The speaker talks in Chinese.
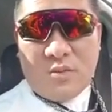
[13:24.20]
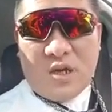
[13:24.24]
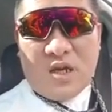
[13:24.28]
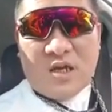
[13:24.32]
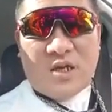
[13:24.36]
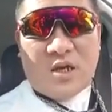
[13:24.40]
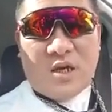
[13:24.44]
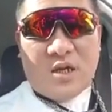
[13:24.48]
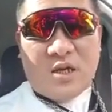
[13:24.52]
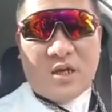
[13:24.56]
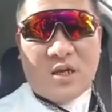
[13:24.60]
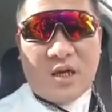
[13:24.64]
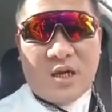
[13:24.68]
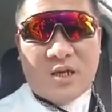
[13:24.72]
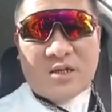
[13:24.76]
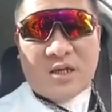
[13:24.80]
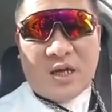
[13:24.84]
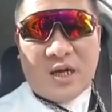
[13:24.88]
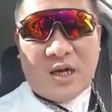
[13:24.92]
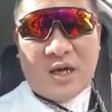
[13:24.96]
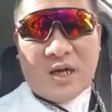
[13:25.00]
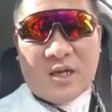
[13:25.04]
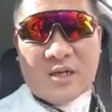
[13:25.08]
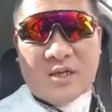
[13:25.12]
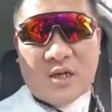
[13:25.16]
面线一定要
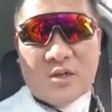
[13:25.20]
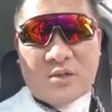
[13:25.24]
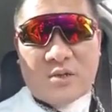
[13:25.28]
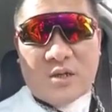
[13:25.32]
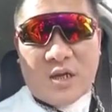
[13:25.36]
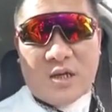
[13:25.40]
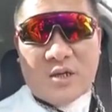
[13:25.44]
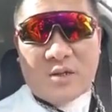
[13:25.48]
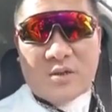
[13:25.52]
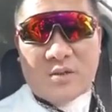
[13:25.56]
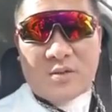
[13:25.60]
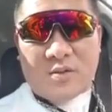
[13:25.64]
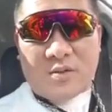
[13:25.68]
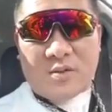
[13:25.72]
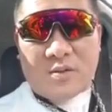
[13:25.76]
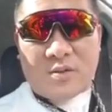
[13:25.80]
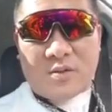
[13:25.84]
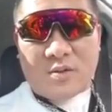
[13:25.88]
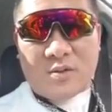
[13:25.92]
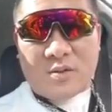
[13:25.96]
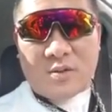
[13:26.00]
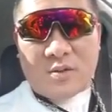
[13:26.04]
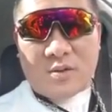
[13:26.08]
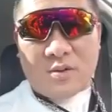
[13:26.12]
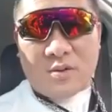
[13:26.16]
加辣椒酱，
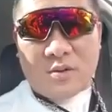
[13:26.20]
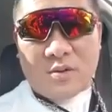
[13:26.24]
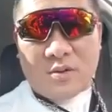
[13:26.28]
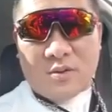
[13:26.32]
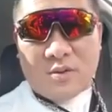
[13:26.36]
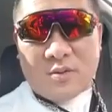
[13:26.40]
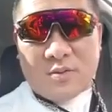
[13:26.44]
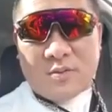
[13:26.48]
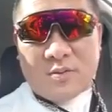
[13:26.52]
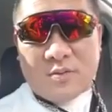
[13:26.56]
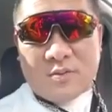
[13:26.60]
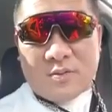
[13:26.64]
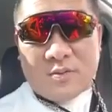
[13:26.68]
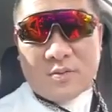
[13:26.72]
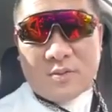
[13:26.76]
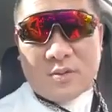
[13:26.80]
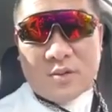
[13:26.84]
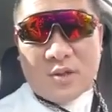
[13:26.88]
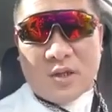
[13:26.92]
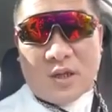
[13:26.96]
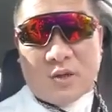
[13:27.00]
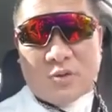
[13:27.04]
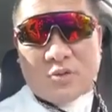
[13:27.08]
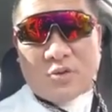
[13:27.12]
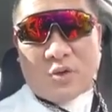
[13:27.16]

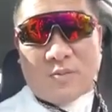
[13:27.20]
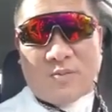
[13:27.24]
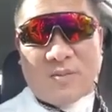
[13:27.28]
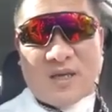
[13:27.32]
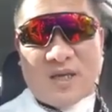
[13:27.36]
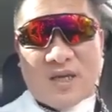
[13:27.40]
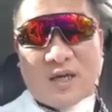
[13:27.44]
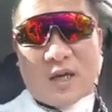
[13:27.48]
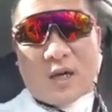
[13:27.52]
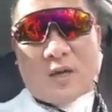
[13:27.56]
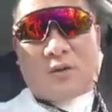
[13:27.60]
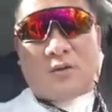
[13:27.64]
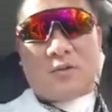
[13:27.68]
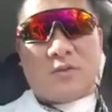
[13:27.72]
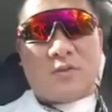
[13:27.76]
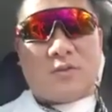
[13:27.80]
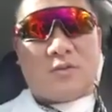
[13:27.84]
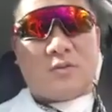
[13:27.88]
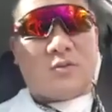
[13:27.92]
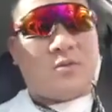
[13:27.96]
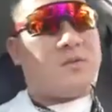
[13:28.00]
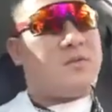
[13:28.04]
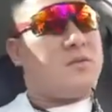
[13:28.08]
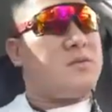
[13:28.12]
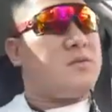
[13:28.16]
条状米糕，
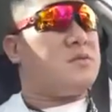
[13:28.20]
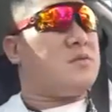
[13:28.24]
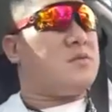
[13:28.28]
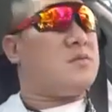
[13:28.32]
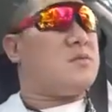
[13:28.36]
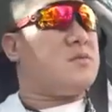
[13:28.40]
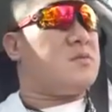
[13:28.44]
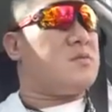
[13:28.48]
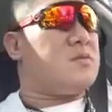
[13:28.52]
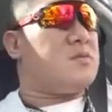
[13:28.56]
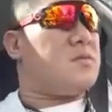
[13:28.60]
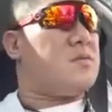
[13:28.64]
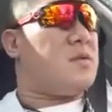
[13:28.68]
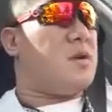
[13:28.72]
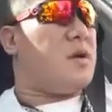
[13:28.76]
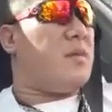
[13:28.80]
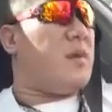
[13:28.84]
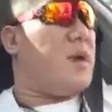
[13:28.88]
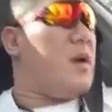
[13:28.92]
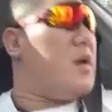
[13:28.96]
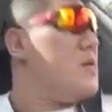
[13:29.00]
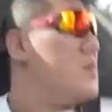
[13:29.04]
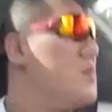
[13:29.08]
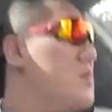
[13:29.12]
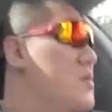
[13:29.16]
好
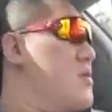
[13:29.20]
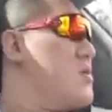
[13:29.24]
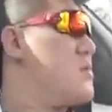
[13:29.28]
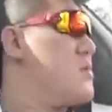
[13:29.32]
吧？